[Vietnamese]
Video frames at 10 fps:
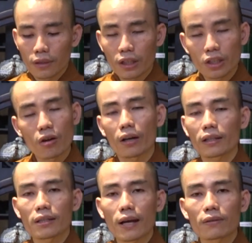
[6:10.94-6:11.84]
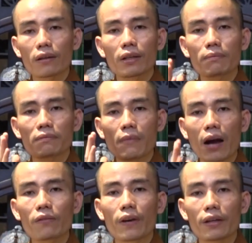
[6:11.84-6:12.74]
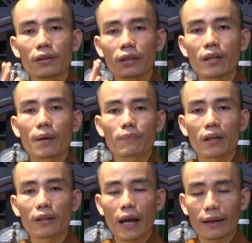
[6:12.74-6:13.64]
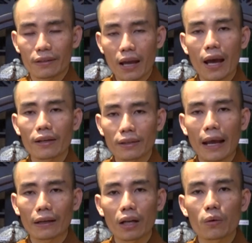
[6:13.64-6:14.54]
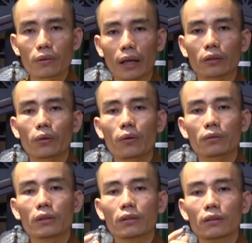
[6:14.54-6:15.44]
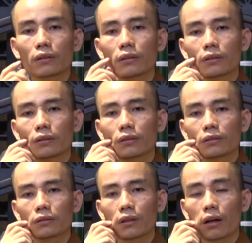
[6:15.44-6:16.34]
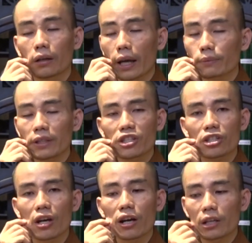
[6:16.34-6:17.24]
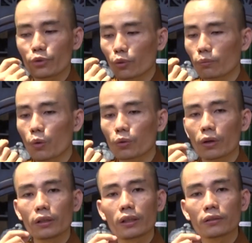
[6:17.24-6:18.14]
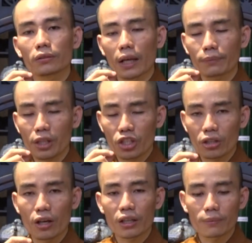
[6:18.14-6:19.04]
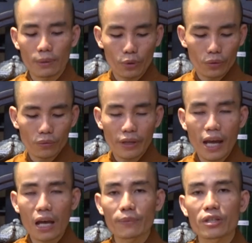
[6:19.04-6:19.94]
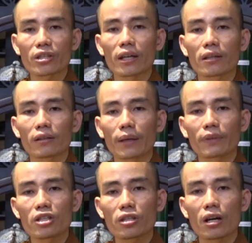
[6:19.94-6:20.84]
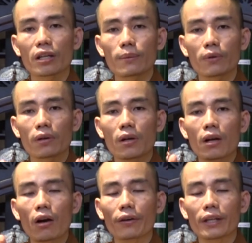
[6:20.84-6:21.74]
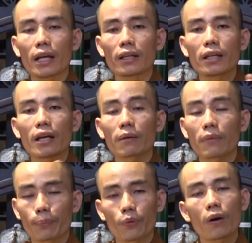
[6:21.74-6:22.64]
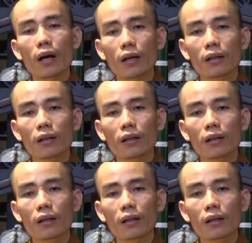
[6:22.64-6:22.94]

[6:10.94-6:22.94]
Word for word: sinh hoạt cách sau đó để bảo vệ được cái đẹp này càng dài, càng lâu, càng tốt. Họ cảm thấy sợ khi mà cục mụn nổi lên, họ cảm thấy sợ khi mà một chút da bị trầy, họ cảm thấy sợ khi mà họ gầy đi hoặc mập quá.